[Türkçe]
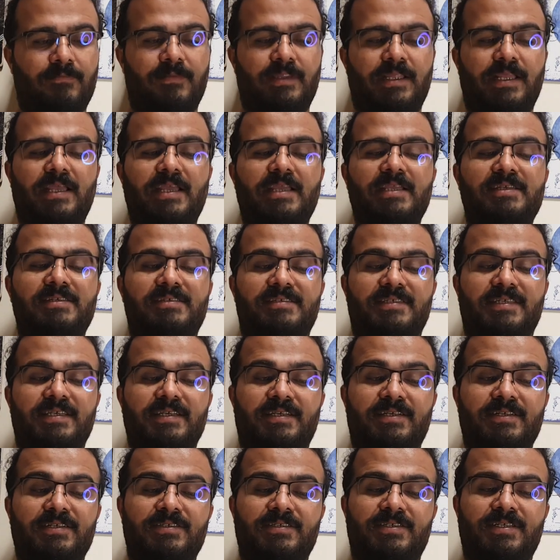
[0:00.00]
Ey
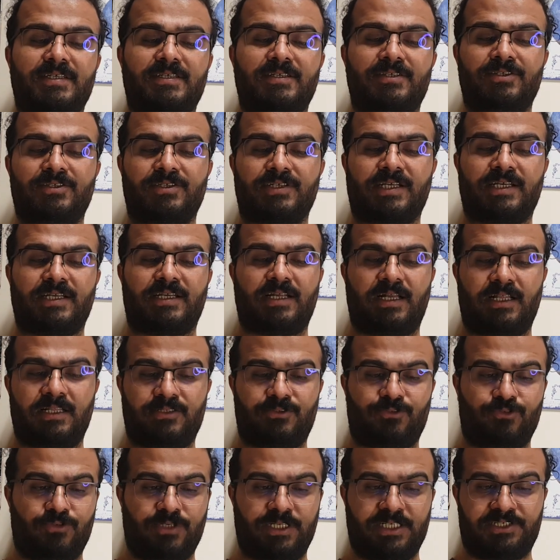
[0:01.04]
sıkıntının kral
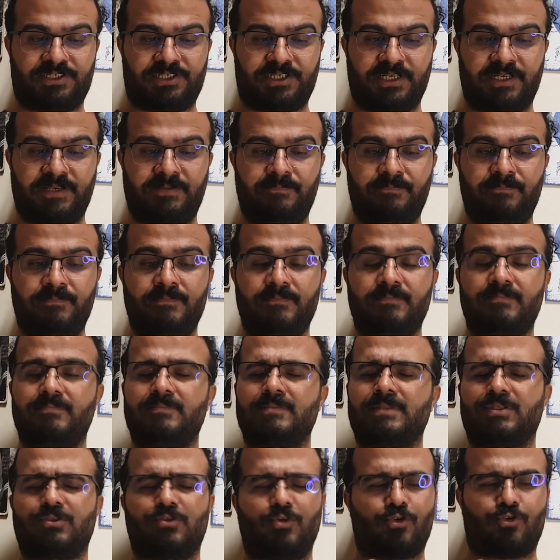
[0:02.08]
güneşi,
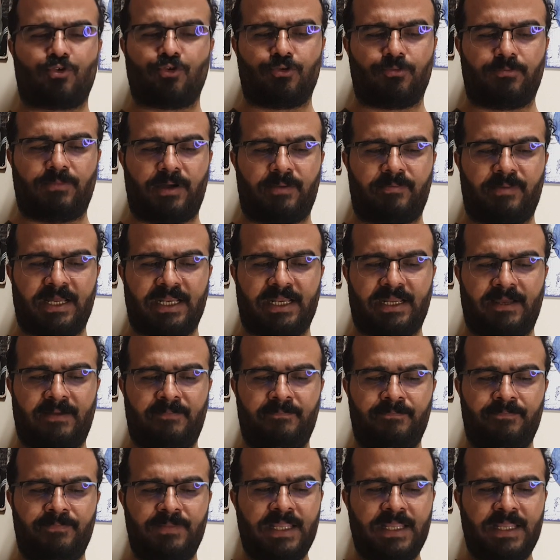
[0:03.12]
dokunma bana.